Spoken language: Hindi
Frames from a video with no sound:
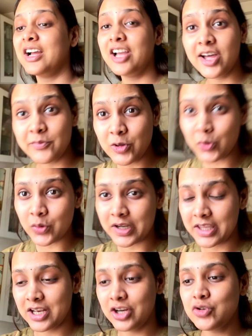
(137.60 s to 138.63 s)
गर्मी हो
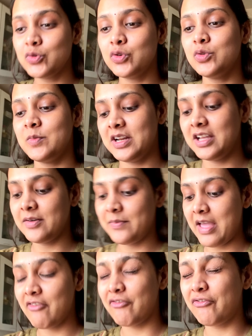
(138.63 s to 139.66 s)
गई है ना शुरू तो मेरे घर पे
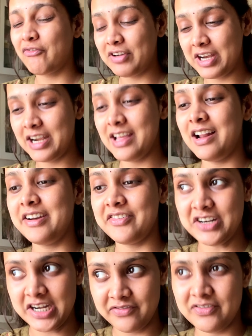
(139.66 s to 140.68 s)
एवरी डे
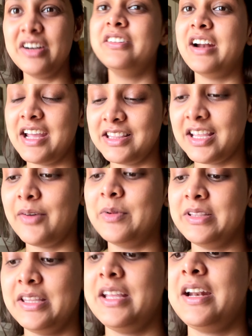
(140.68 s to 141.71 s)
डिफरेंट रायता
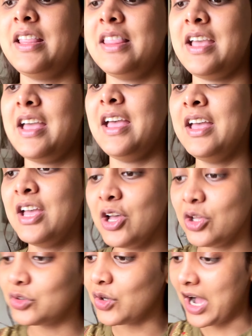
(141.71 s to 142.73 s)
मिलते रहते हैं
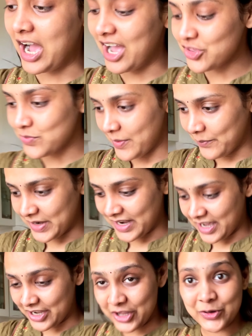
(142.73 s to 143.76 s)
तो आज मैं
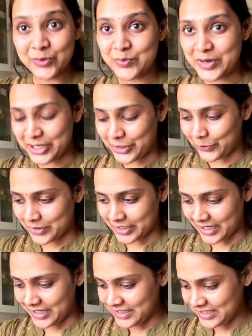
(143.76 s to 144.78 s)
बना रही हूँ बीट रूट
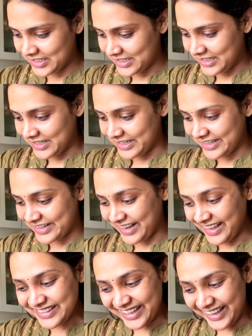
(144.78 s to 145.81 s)
का
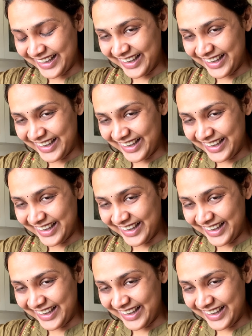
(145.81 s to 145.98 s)
रायता